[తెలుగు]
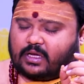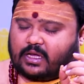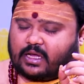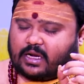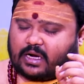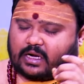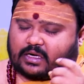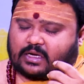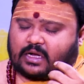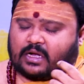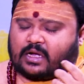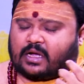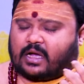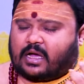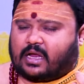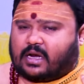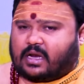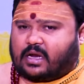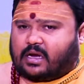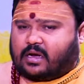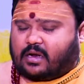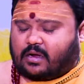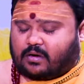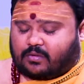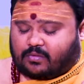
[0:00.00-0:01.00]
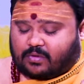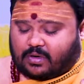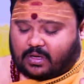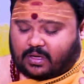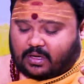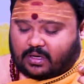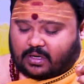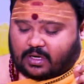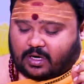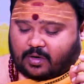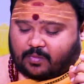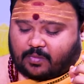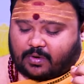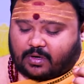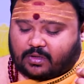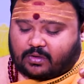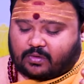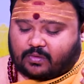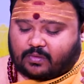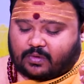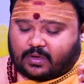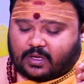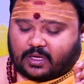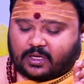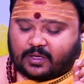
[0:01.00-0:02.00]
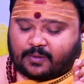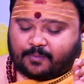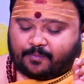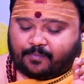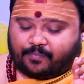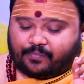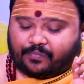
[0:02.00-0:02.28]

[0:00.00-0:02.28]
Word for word: ఏ రకంగానైనా కూడా కనబడుతున్నాయి